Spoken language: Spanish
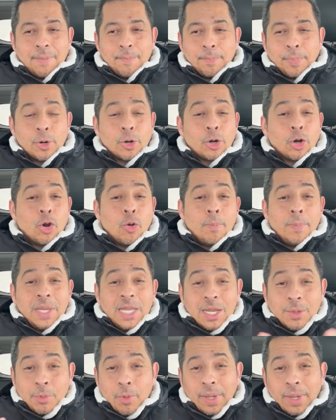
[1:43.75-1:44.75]
por lo
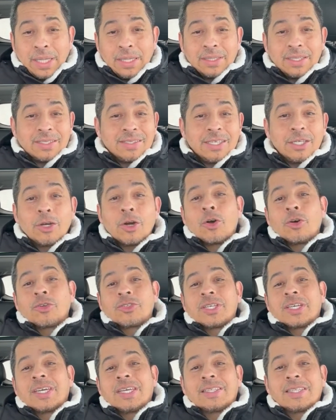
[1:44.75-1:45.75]
mínimo 25
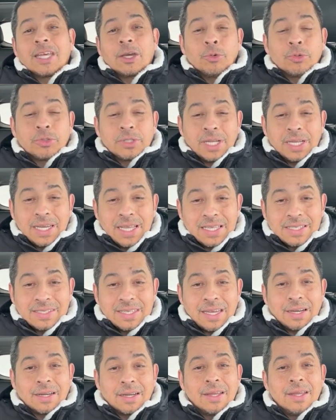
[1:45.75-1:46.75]
cosas que te gustaría
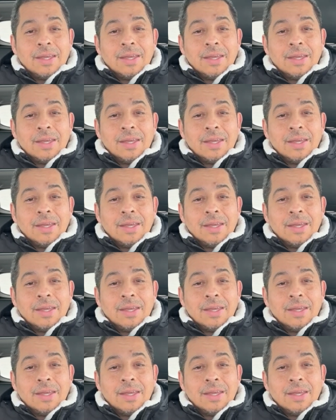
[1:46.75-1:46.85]
hacer